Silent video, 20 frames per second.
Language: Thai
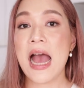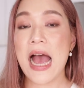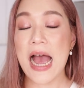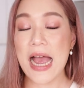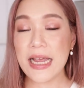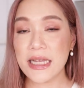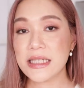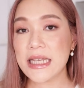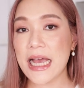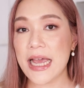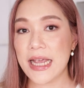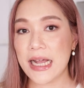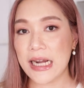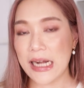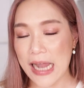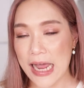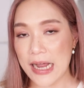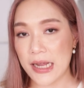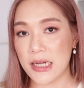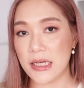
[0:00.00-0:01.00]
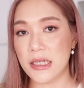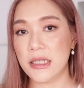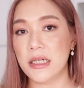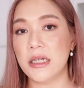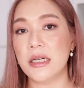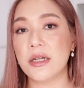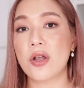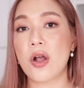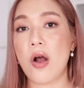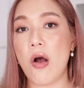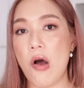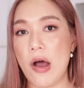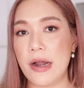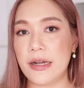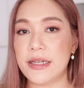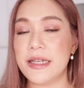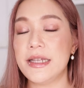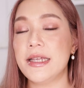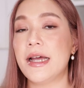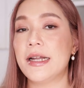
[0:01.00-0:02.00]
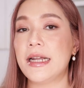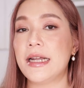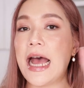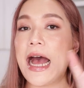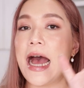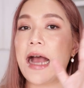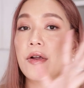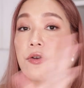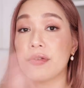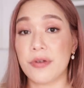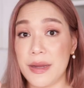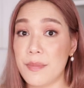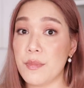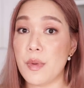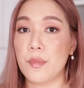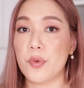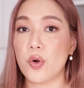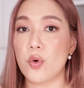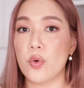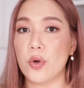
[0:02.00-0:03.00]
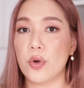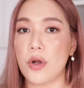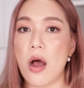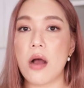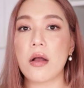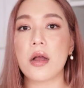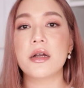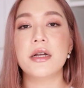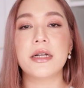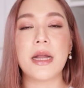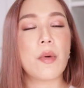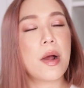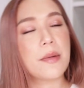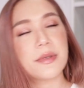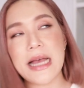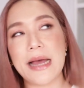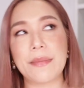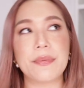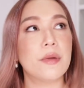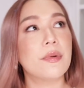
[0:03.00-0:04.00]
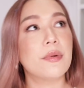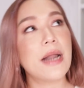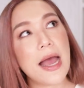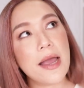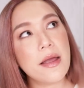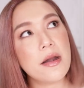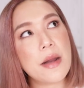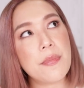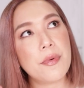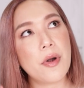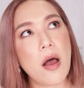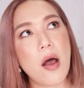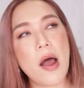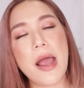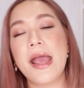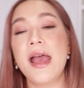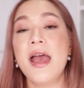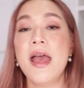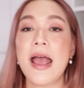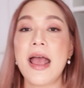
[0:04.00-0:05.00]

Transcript: ให้ใช้กลางคืนก่อนที่จะทาครีมบำรุงเนาะก็คือทำความสะอาดผิวหน้าเรียบร้อย